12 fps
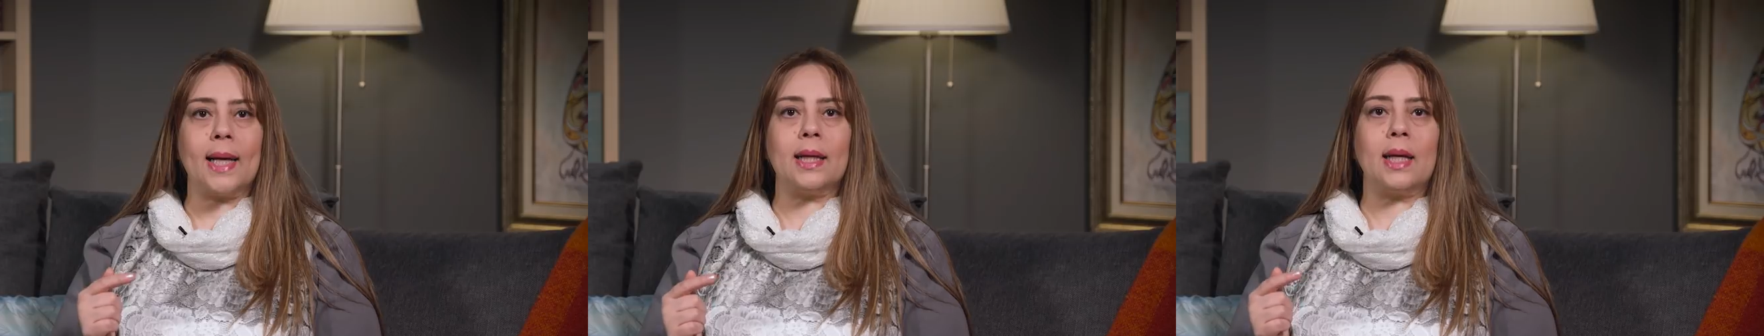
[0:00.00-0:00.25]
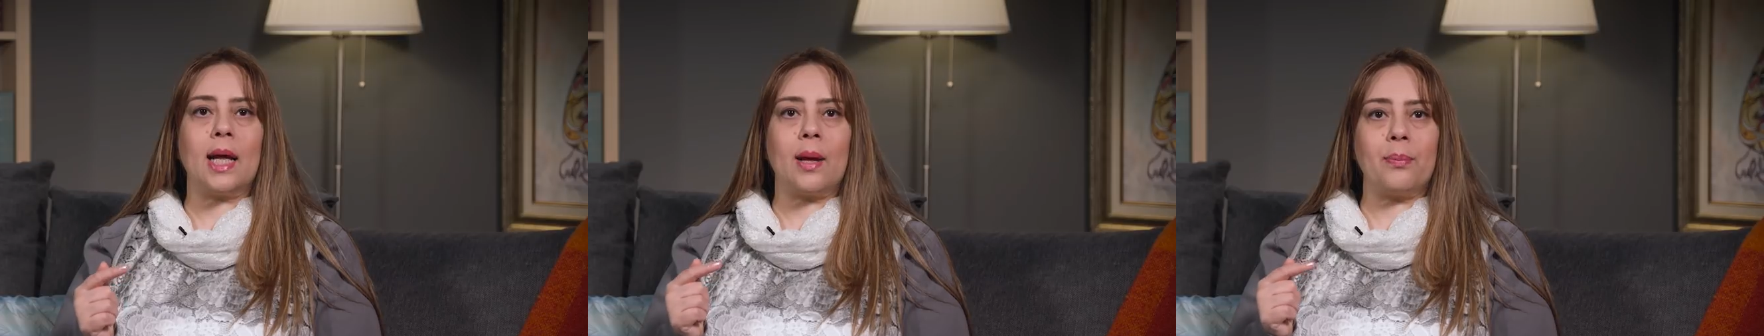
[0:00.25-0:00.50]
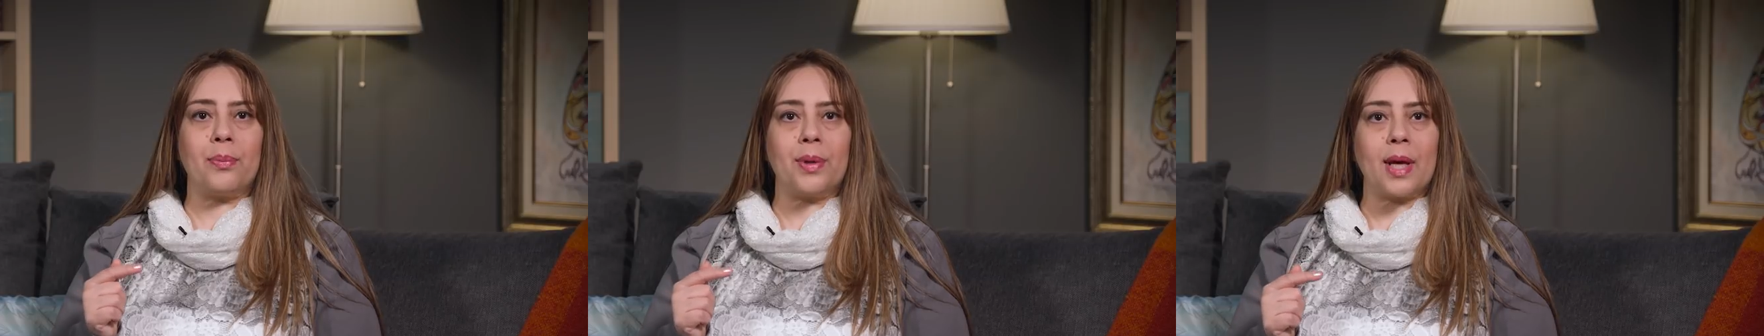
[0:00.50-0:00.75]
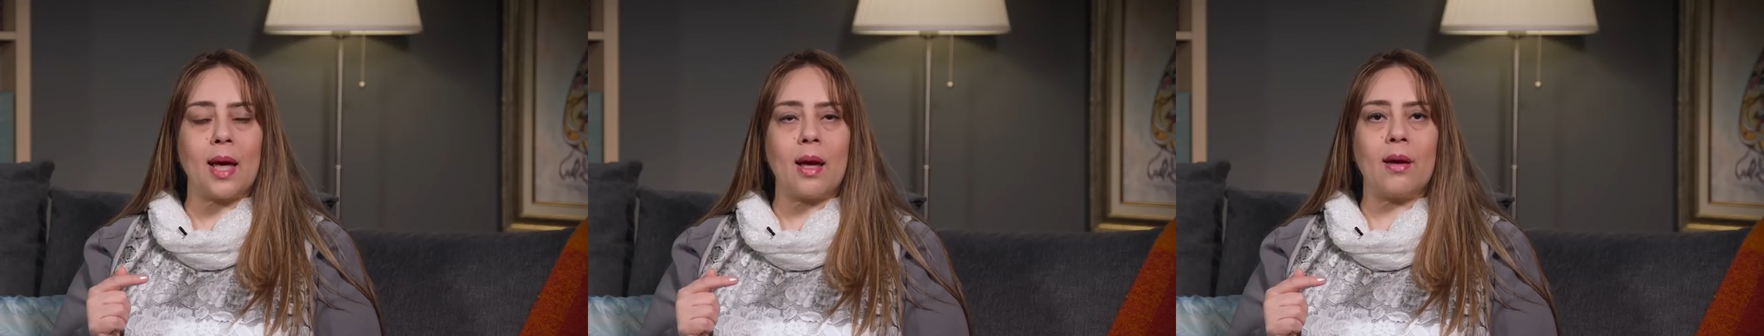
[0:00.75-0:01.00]
حياة
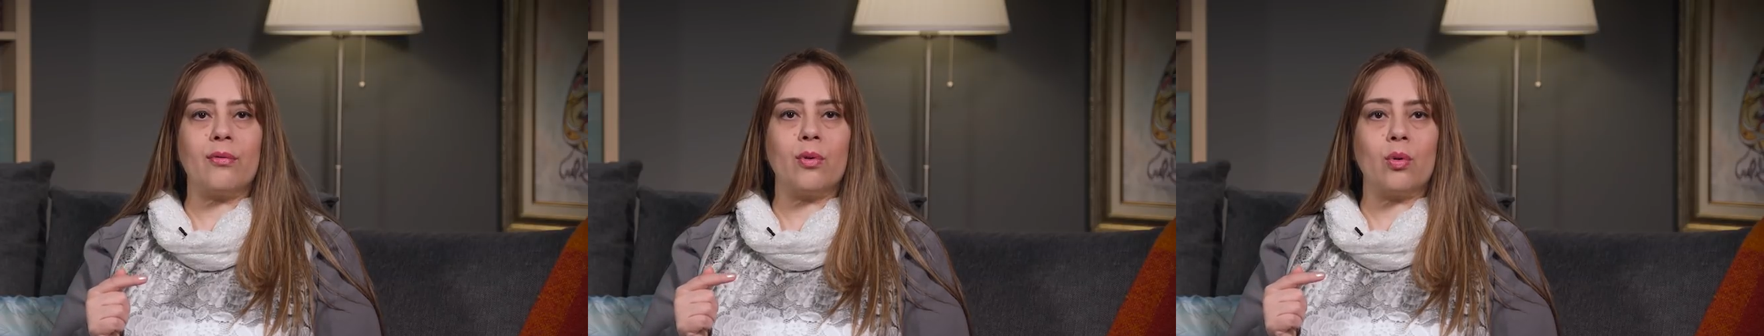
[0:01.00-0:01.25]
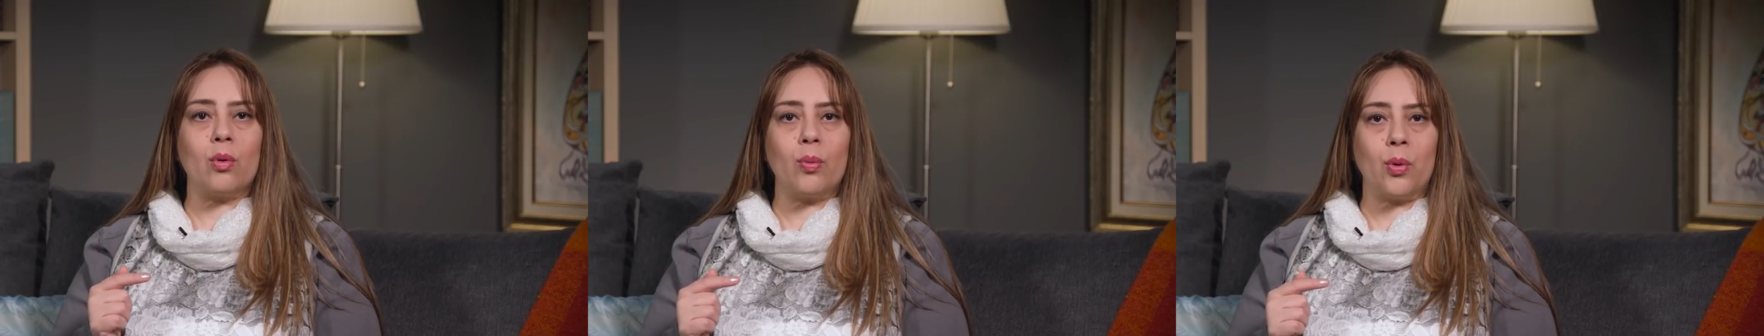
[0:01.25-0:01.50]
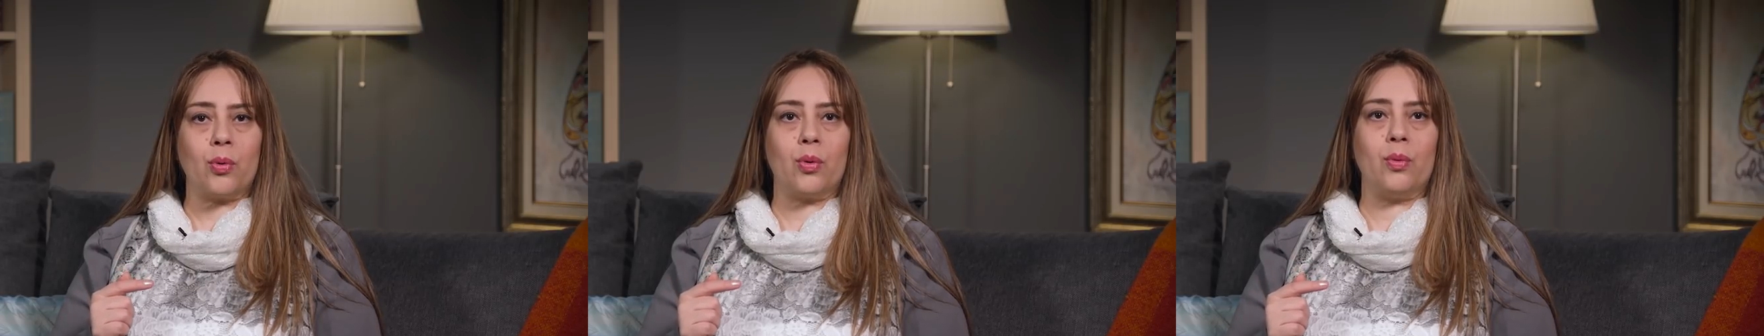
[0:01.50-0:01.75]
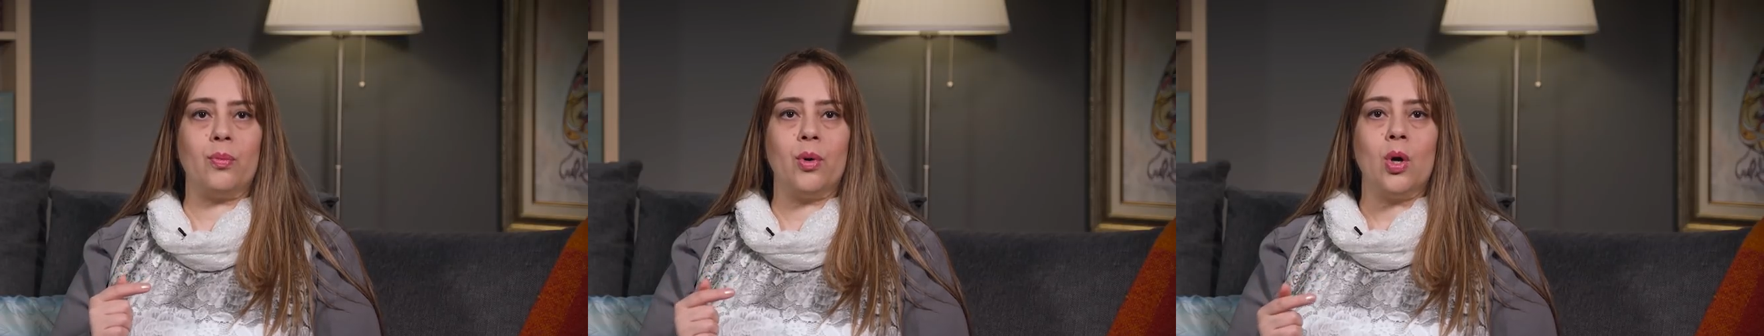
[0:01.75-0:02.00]
الأنبياء في
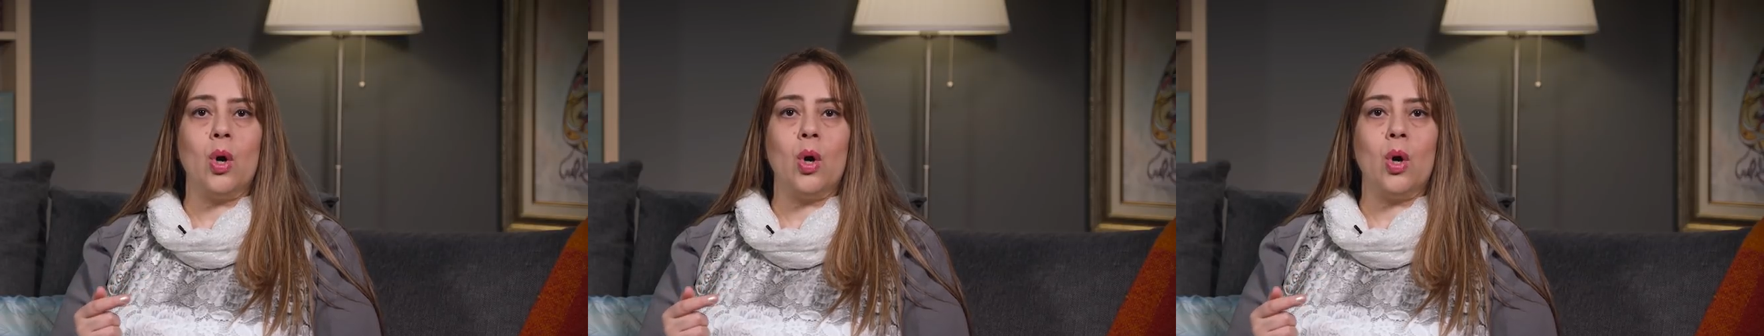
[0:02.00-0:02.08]
قبورهم